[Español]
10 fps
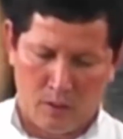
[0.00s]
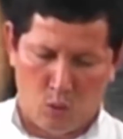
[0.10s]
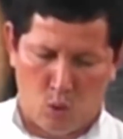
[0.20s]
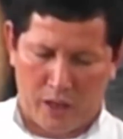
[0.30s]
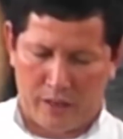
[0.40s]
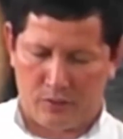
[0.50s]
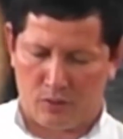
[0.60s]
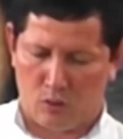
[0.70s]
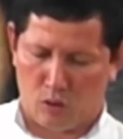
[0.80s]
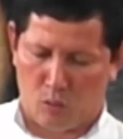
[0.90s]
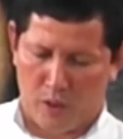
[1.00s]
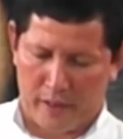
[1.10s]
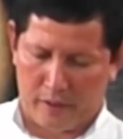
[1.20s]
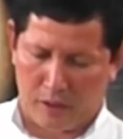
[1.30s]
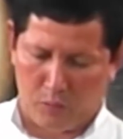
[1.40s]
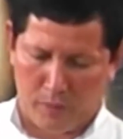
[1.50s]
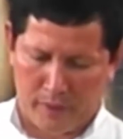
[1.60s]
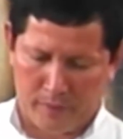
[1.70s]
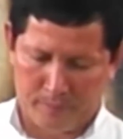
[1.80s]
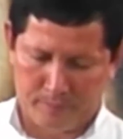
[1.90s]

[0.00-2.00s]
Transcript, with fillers: Lucas 2.49.